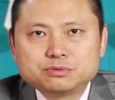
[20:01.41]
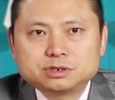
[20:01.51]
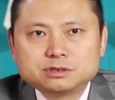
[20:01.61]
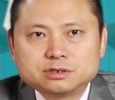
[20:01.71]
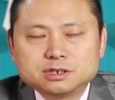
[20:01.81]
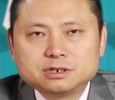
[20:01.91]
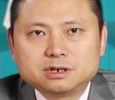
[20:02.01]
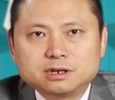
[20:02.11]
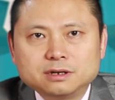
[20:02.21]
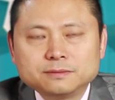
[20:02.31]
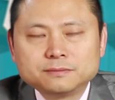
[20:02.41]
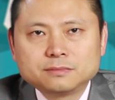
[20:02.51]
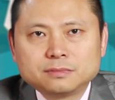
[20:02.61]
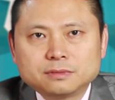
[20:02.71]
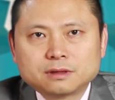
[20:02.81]
是一个
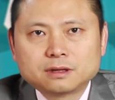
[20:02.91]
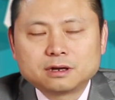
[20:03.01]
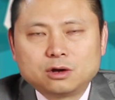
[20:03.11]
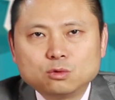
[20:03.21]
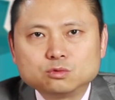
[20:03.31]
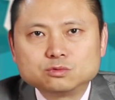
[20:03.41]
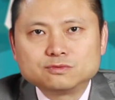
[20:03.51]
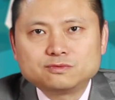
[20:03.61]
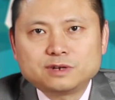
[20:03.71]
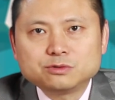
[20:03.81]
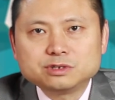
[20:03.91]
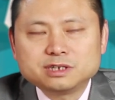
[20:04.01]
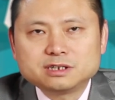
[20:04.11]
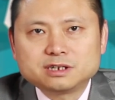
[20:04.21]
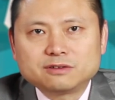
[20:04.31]
考古发掘
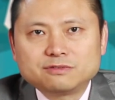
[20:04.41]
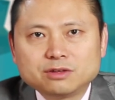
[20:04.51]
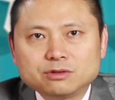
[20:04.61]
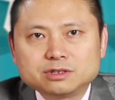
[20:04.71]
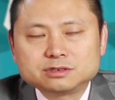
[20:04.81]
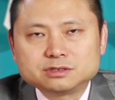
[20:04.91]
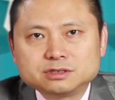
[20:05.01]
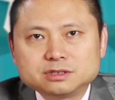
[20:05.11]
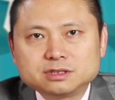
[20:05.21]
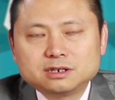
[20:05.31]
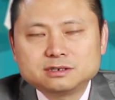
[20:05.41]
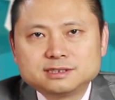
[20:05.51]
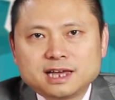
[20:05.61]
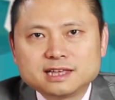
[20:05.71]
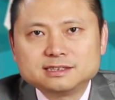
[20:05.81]
现场发掘的石器，它是
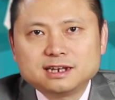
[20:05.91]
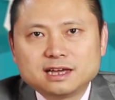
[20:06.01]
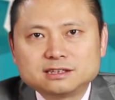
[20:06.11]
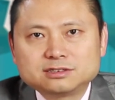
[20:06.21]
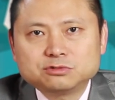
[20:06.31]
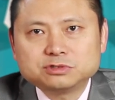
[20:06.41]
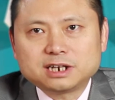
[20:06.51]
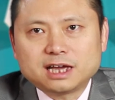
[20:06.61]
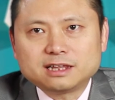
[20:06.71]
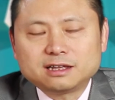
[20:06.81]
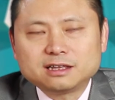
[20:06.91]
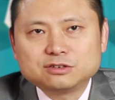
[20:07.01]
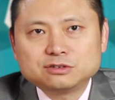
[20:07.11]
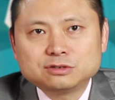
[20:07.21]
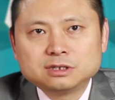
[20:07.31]
采集来的、收集来的，就
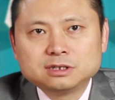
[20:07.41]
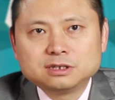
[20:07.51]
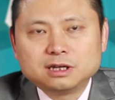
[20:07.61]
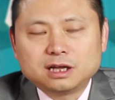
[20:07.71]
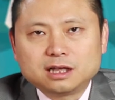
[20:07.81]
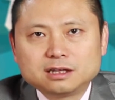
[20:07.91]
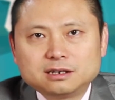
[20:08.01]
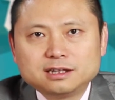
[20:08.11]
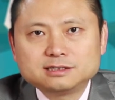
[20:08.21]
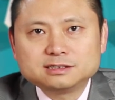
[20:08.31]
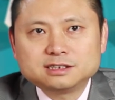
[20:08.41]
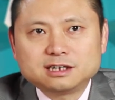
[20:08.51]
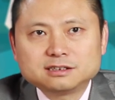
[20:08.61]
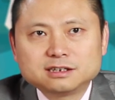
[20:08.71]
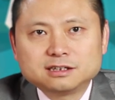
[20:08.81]
是啊，类似像
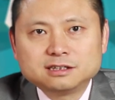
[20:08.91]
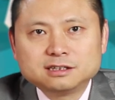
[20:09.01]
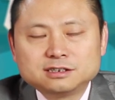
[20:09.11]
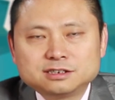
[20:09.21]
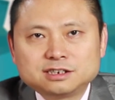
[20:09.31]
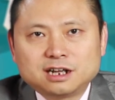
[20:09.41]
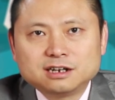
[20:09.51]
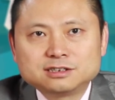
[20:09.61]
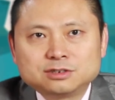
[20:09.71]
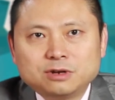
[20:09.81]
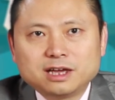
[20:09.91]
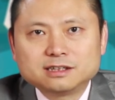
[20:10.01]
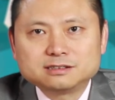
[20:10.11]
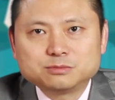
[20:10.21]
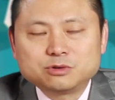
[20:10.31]
这个市场里收来的
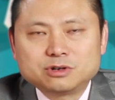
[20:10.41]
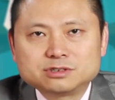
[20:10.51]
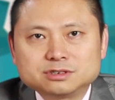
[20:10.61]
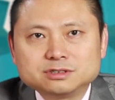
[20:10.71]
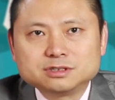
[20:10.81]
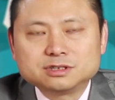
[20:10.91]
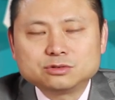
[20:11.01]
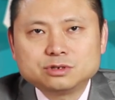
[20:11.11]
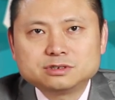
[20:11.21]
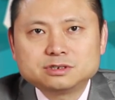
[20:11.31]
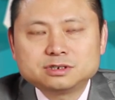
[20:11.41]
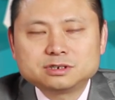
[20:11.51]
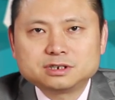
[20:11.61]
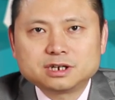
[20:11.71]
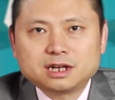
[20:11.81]
这么一块石器，确实是
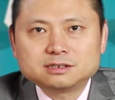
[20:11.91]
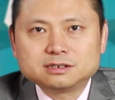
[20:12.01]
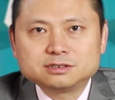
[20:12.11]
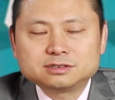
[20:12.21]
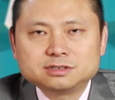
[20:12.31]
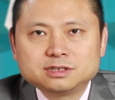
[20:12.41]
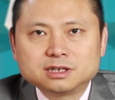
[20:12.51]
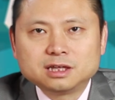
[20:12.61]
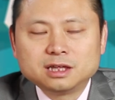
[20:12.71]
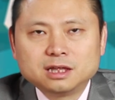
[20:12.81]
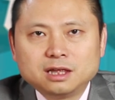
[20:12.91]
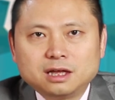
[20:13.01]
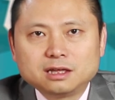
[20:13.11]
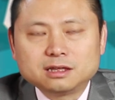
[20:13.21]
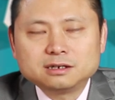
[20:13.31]
这个阿舍利石器
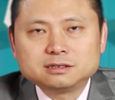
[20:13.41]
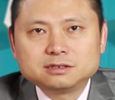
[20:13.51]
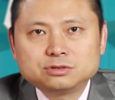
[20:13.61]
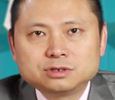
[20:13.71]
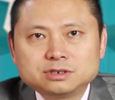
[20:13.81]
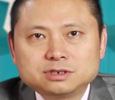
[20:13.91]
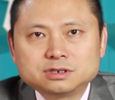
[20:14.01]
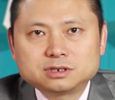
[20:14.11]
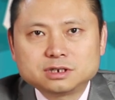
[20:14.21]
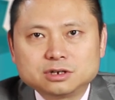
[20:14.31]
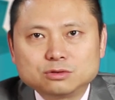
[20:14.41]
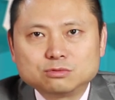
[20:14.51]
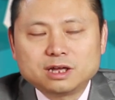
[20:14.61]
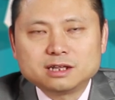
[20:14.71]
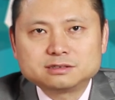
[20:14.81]
啊，也可能确实是这个古
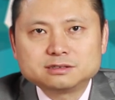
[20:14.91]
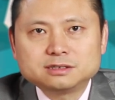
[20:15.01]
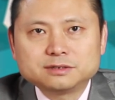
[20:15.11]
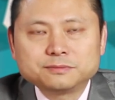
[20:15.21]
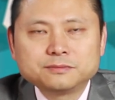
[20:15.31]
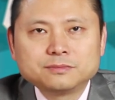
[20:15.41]
代的石器，